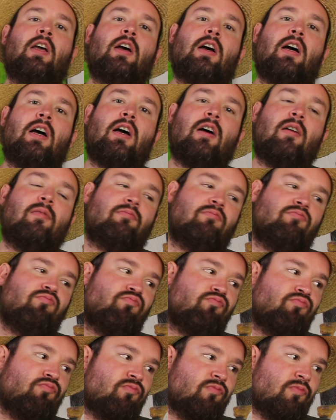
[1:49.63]

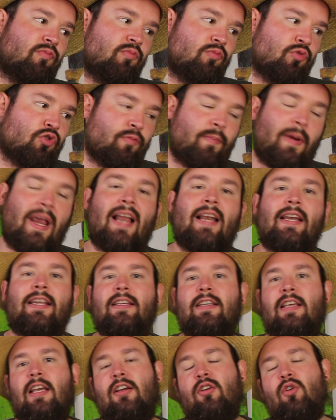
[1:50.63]
ähm,
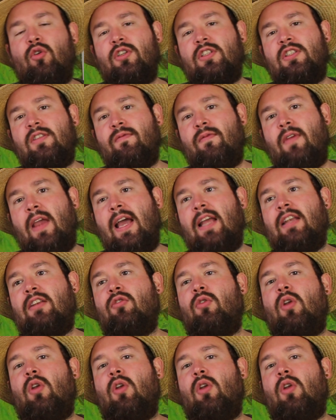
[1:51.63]
spärlich gegossen werden